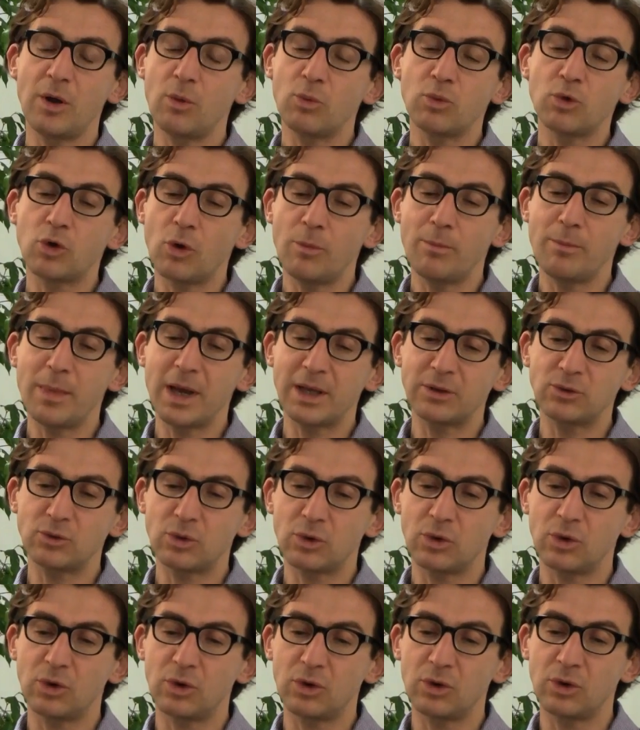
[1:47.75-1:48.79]
è un
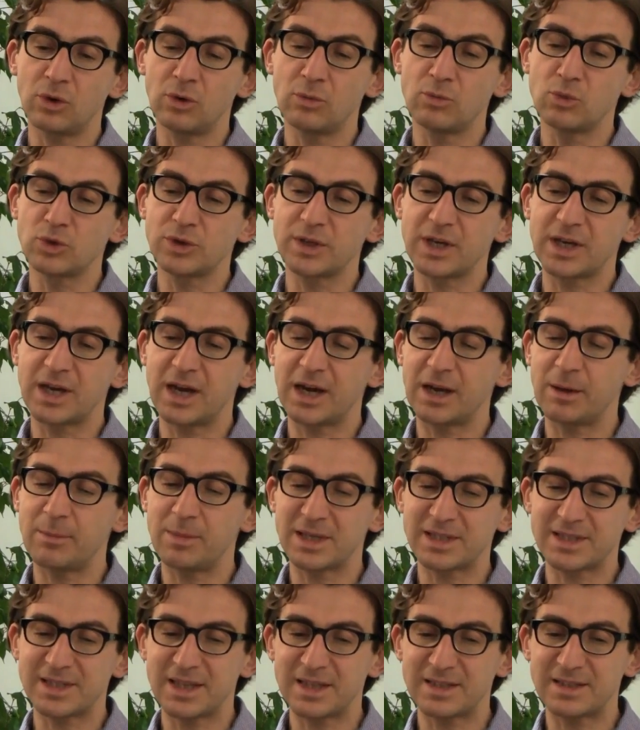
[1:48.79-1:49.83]
commento eh, musicale
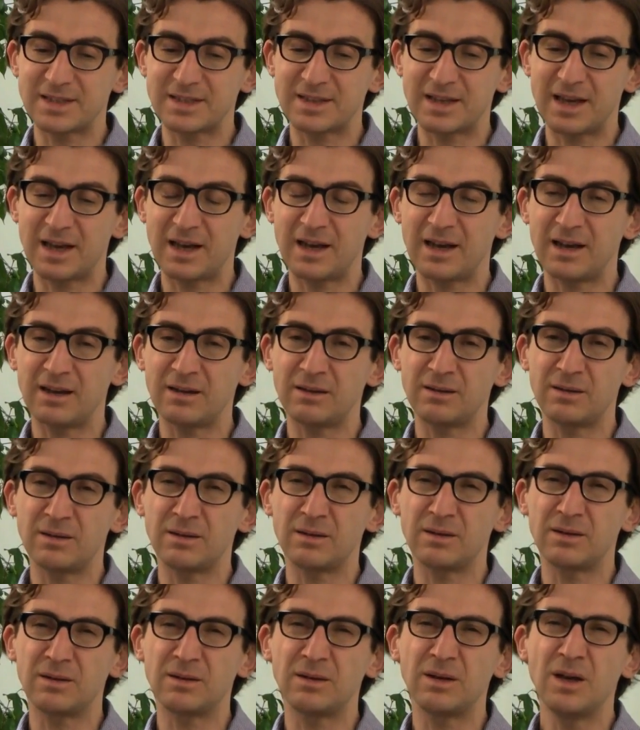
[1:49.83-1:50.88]

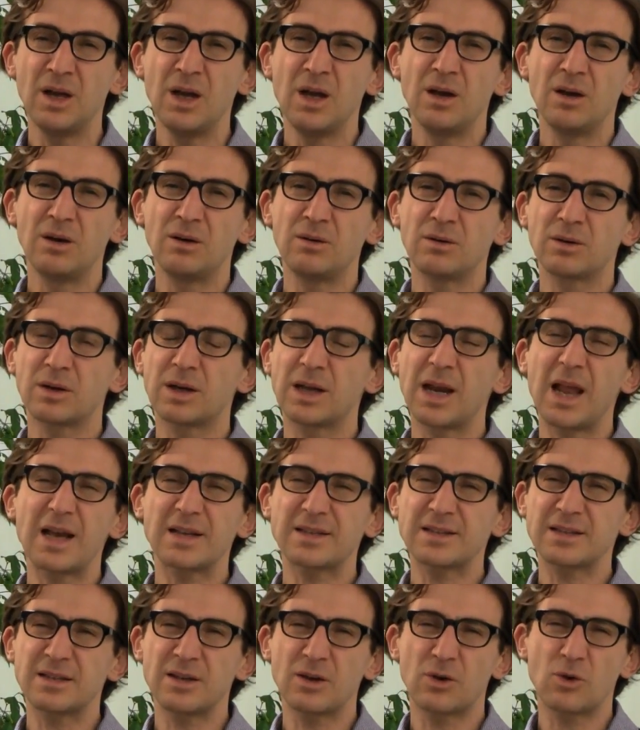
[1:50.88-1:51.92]
abbastanza uh,
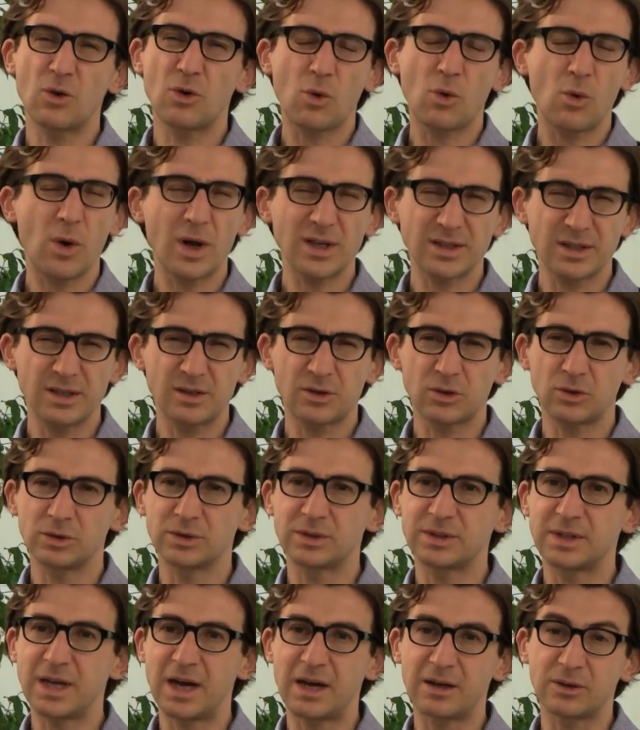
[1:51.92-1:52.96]
classico, quasi
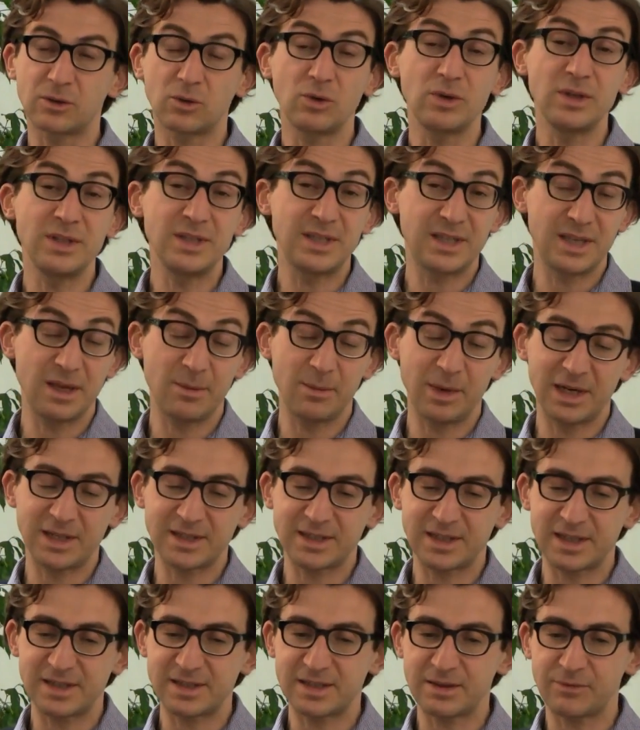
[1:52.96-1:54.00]
scontato, insieme alla
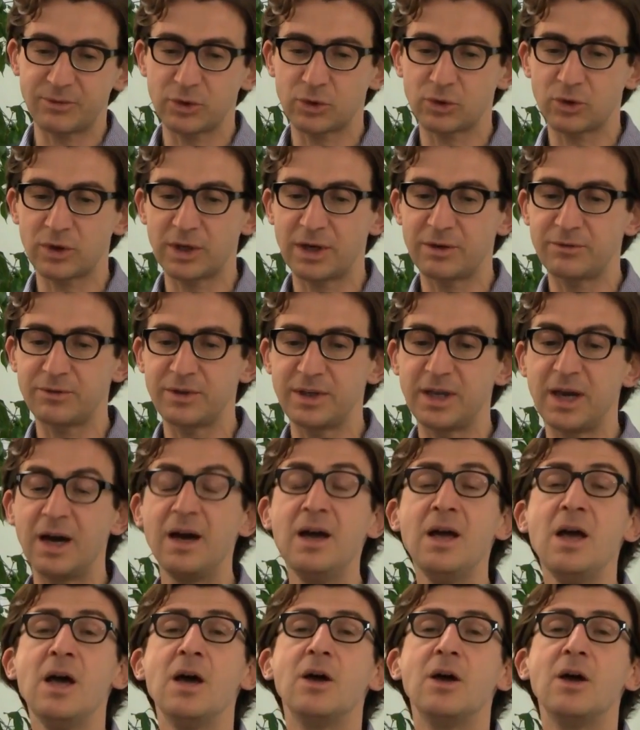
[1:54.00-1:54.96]
stessa fotografia.